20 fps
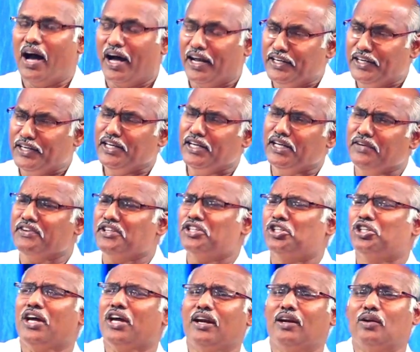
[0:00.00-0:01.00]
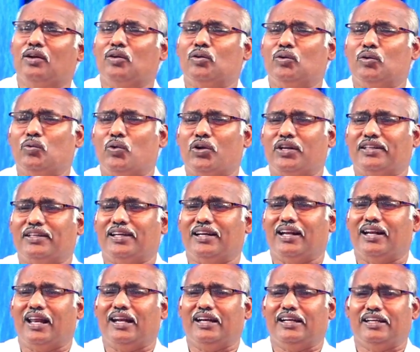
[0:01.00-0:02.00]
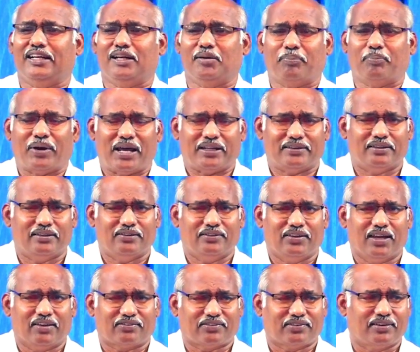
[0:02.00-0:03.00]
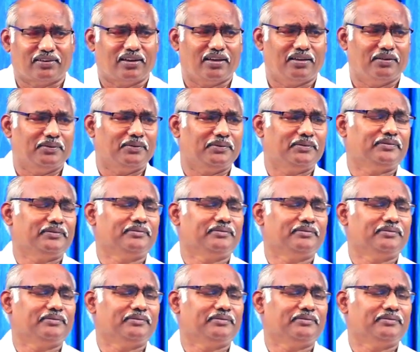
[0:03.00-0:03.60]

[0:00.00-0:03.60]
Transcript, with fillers: అన్ని విషయాలను నువ్వు వర్దిల్లాలని నేను ప్రార్థన చేస్తున్నాను